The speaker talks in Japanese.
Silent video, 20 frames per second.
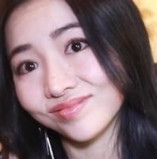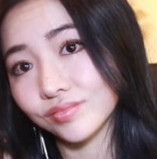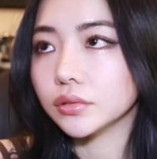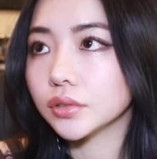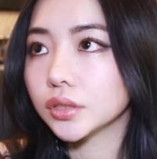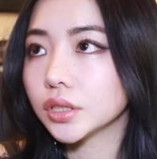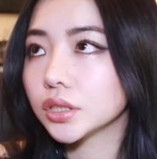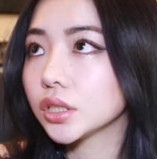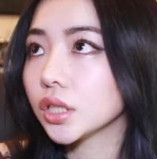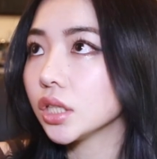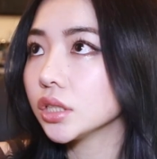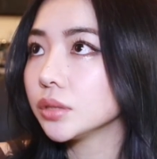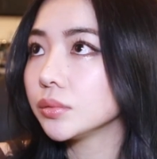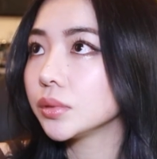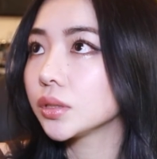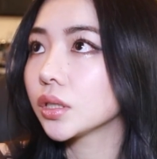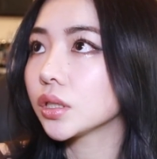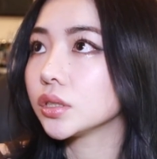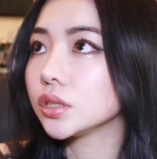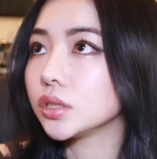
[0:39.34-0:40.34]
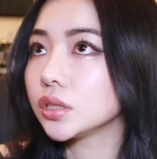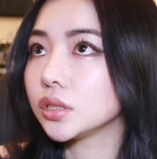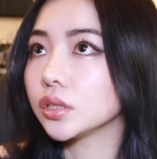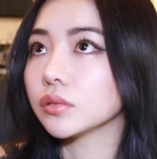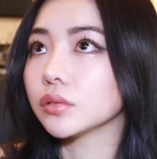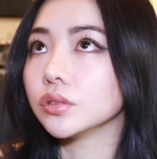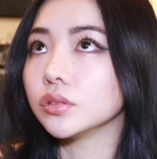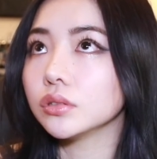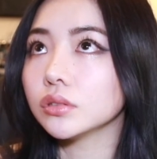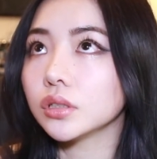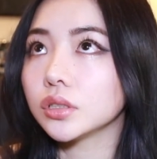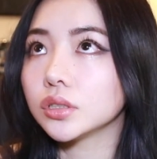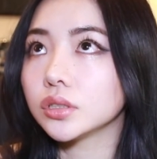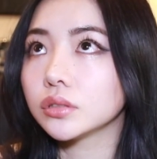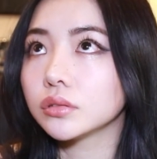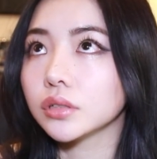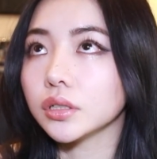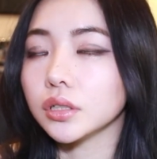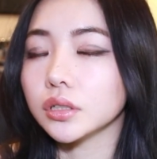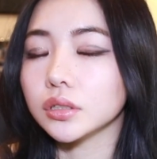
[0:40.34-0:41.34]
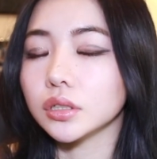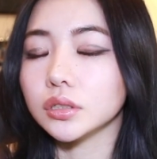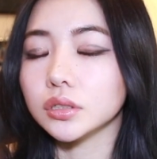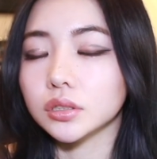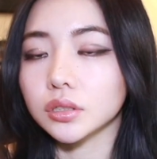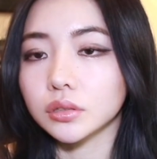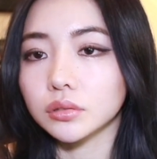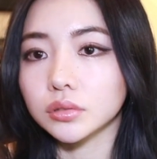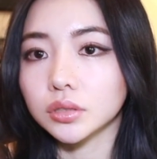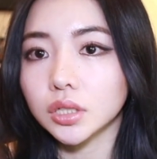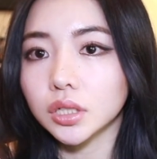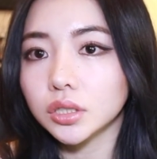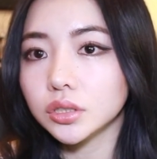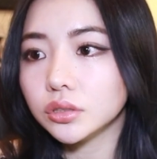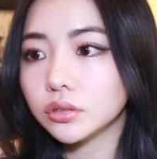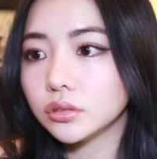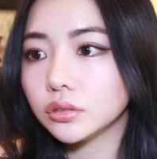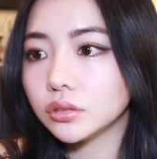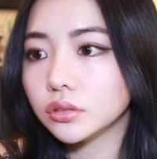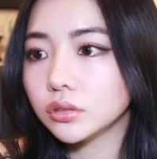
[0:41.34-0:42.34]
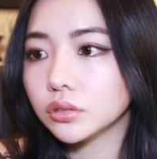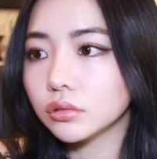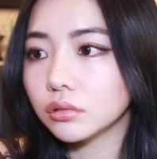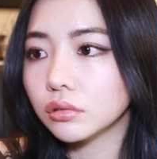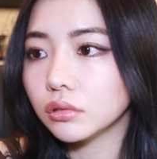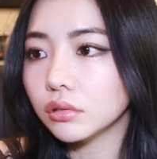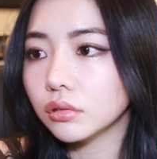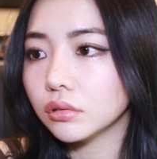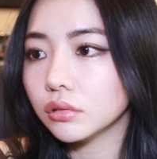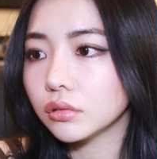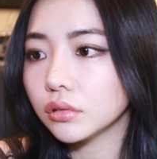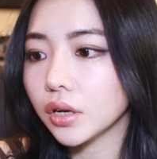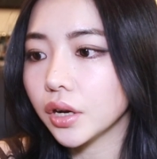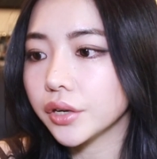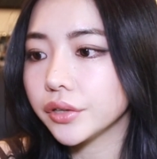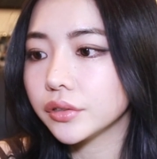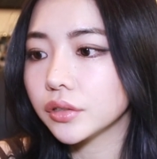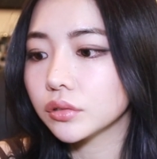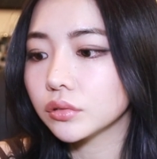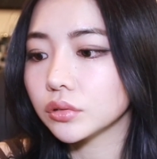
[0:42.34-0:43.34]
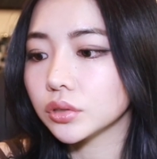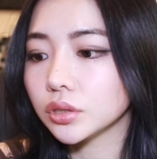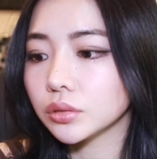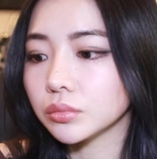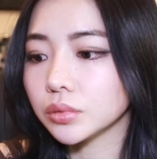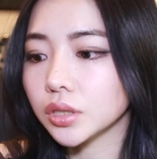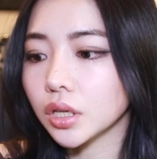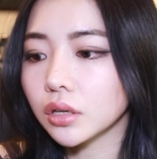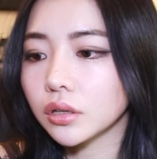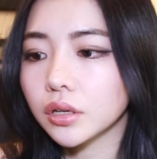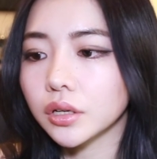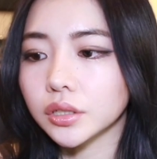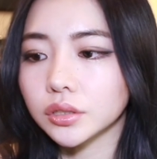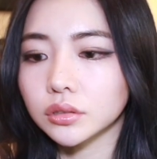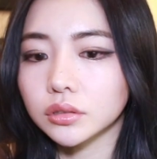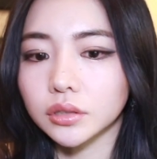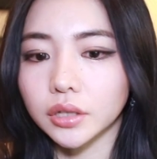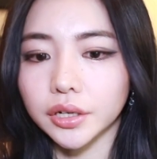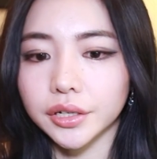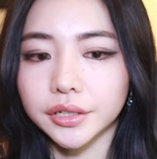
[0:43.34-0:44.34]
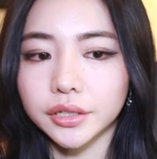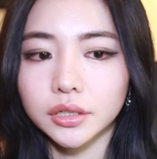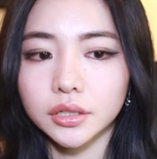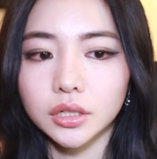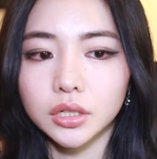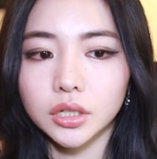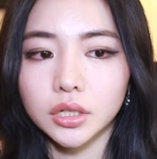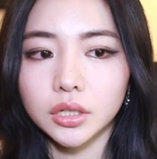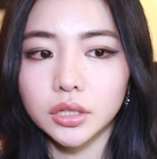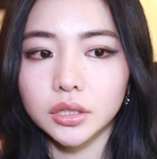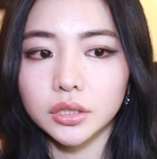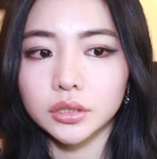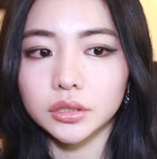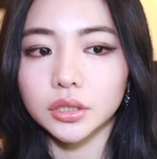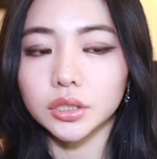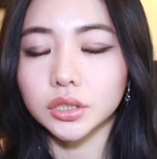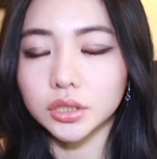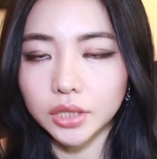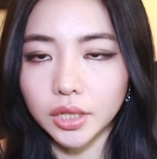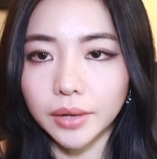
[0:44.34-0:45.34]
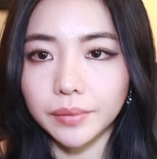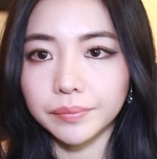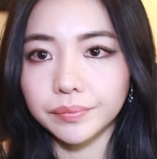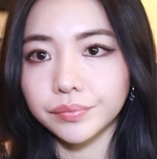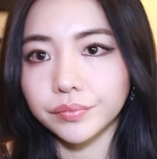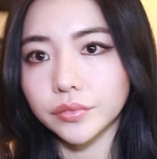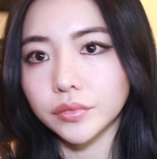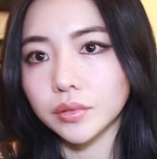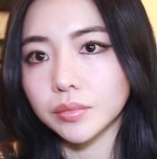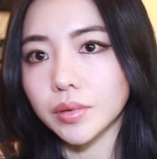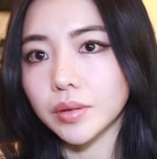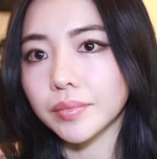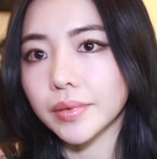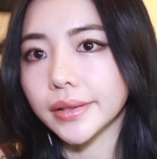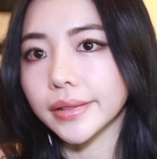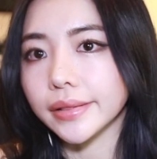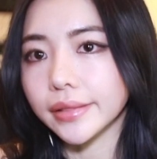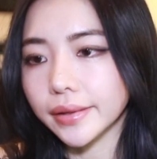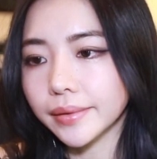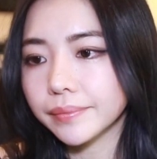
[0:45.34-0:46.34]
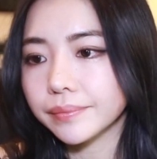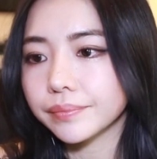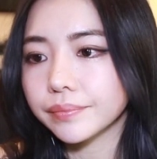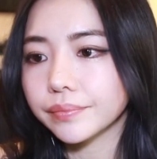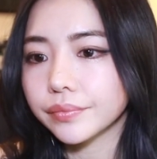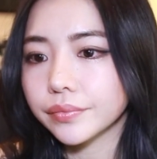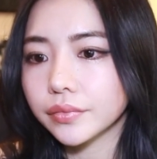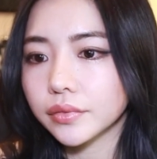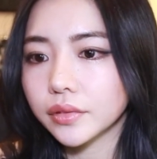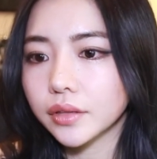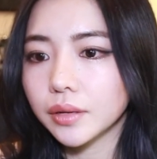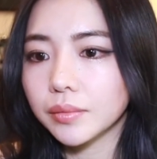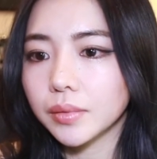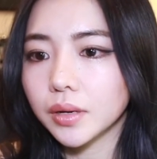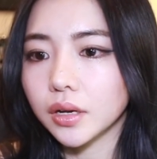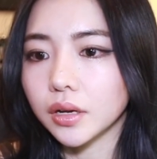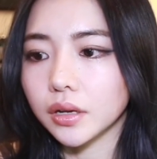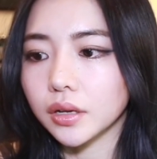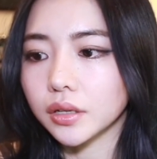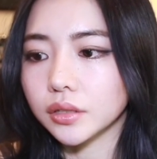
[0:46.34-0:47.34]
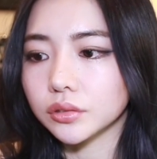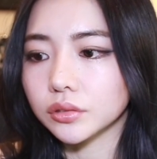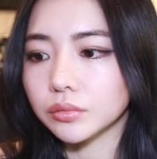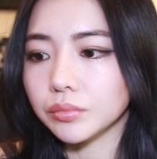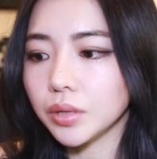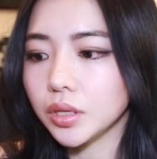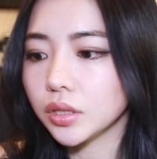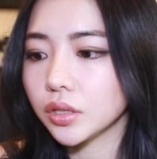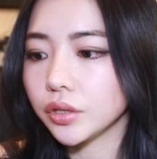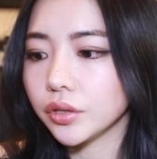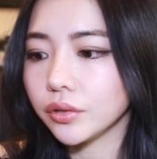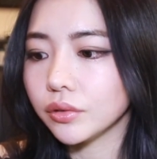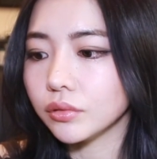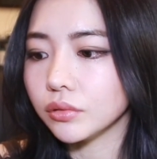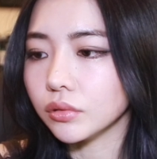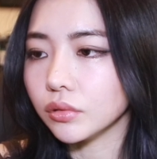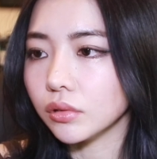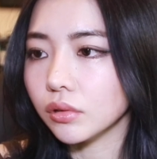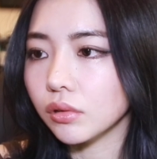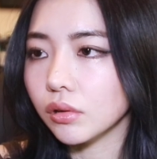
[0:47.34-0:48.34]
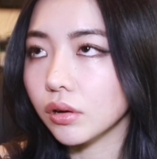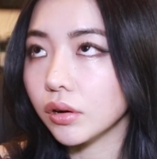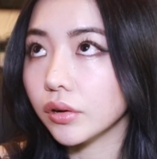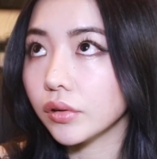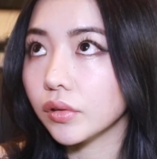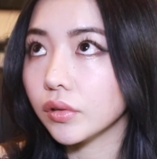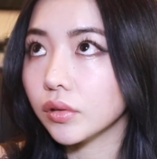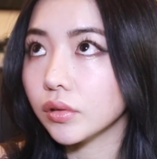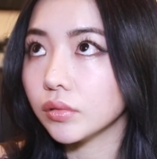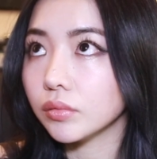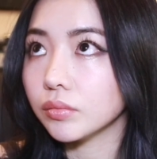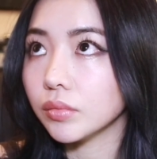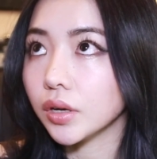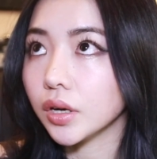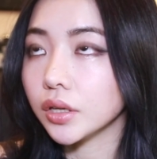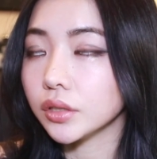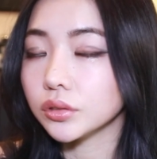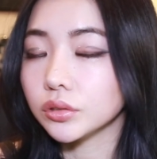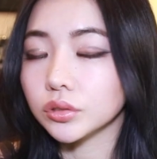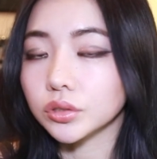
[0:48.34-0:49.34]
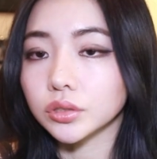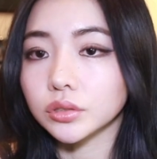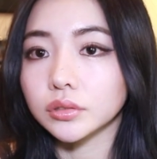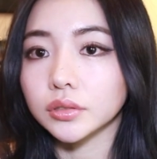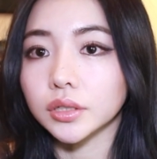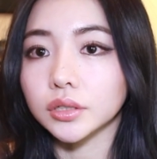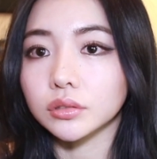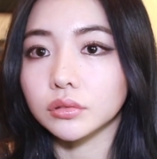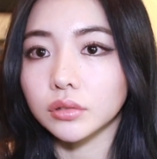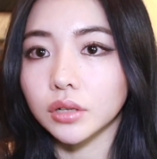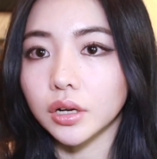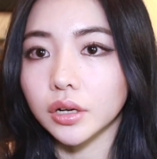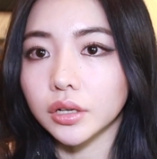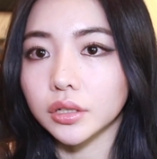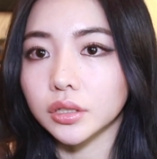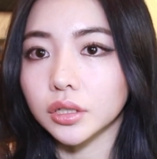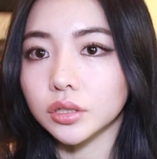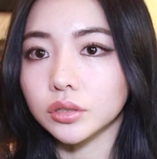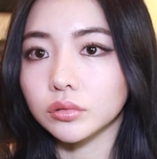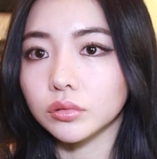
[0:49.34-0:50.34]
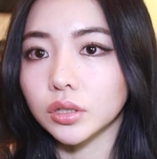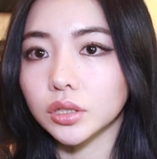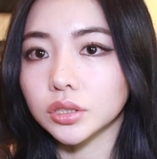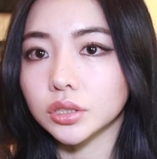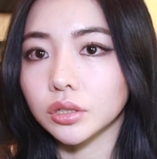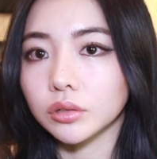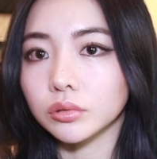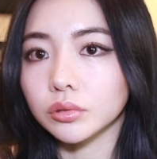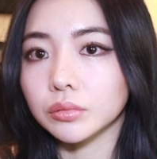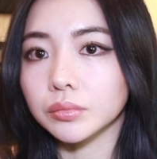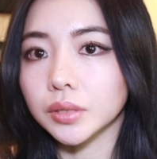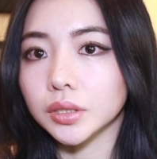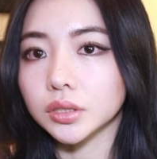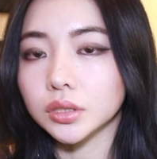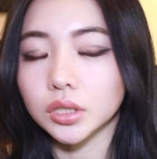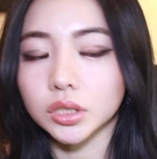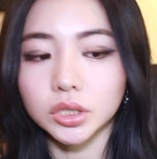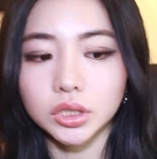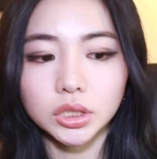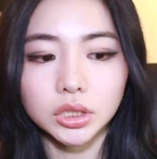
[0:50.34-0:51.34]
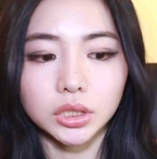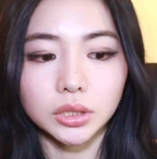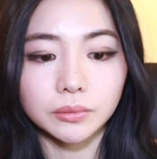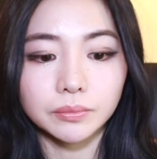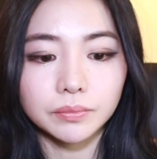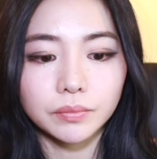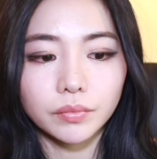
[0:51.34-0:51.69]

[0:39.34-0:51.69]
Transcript: 私初めて彼氏できたのが18ぐらいだったんですけど最長空いたとしても3ヶ月ぐらいでした今までねでまああのみんなに言うのをまあ、半年ぐらいとか開けたりとかしたこともあったし、